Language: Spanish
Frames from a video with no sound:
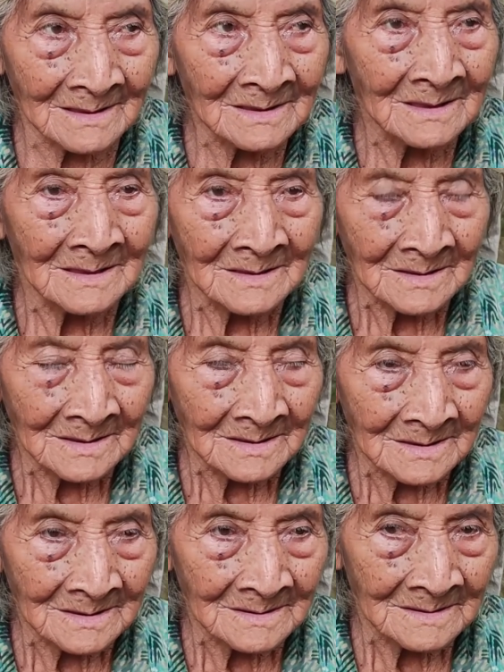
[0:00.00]
no es de
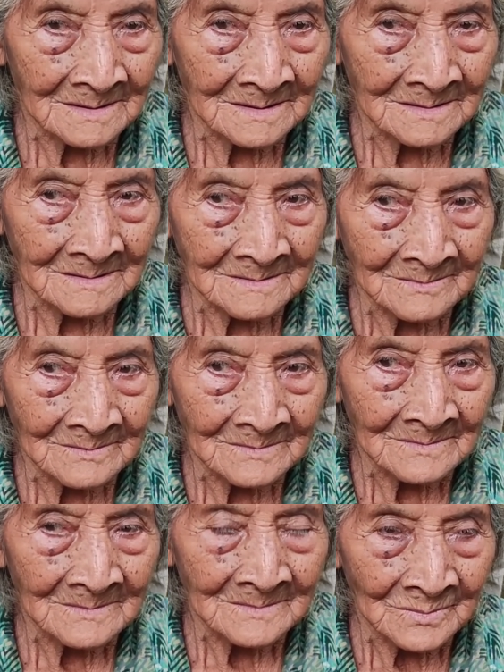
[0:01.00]
ustedes, no se
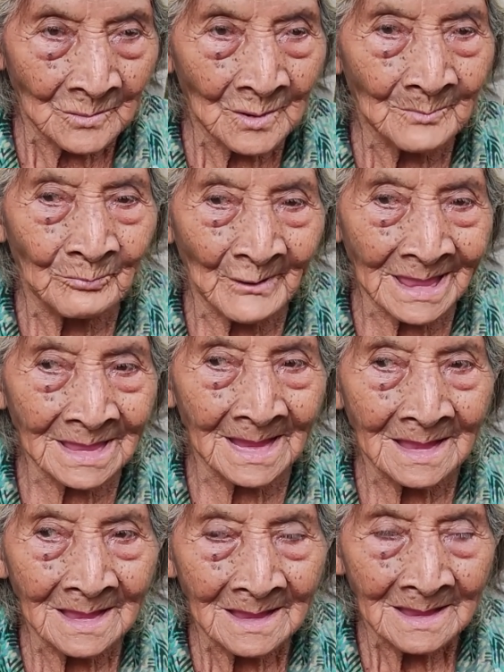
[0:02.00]
puede. No se puede.